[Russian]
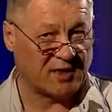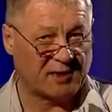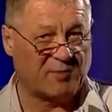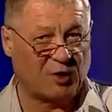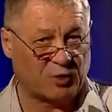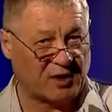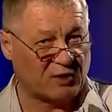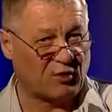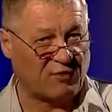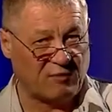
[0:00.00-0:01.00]
самолет
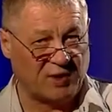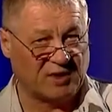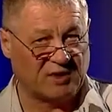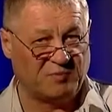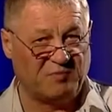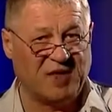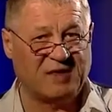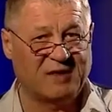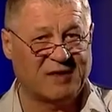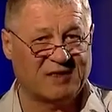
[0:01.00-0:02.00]
которого был
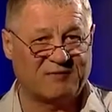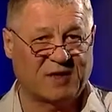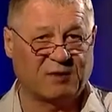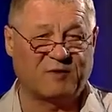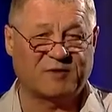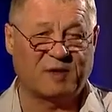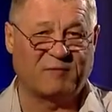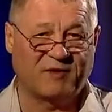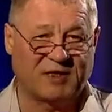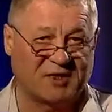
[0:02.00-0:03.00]
сбит над Свердловском
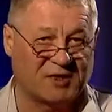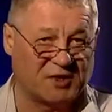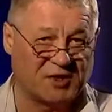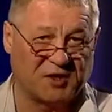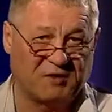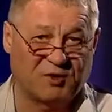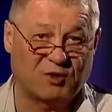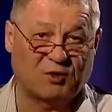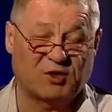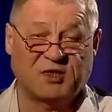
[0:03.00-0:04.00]
в
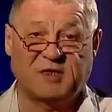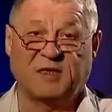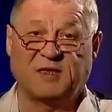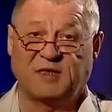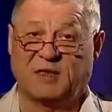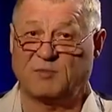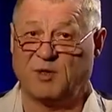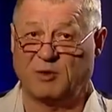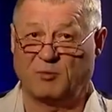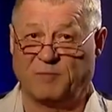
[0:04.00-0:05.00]
1960
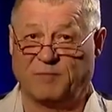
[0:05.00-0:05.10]
году.